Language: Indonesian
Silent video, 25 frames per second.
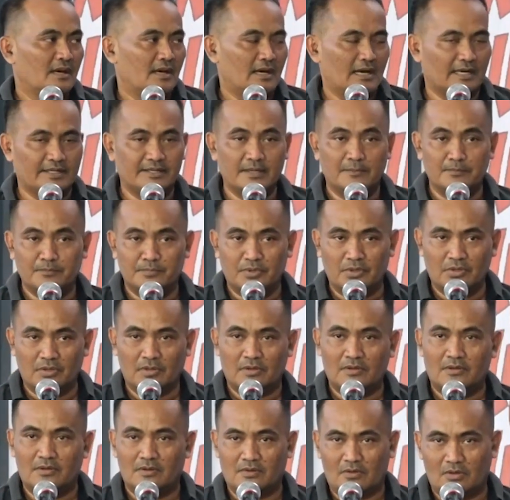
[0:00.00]
uh,
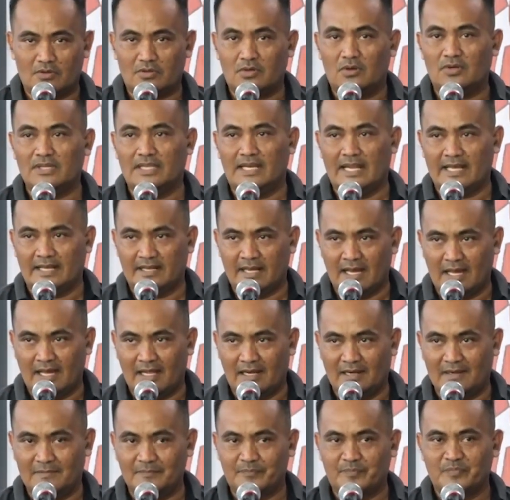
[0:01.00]
gempur rokok
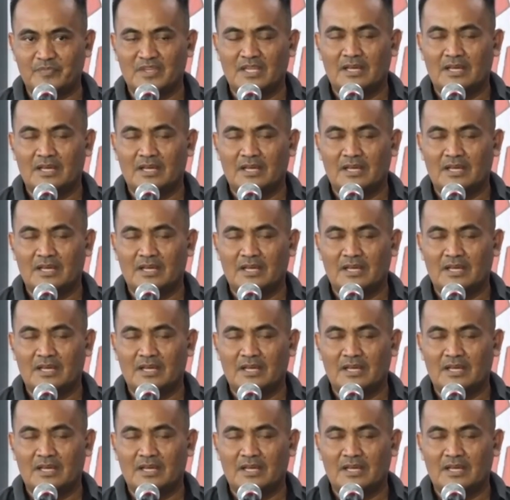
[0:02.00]
ilegal.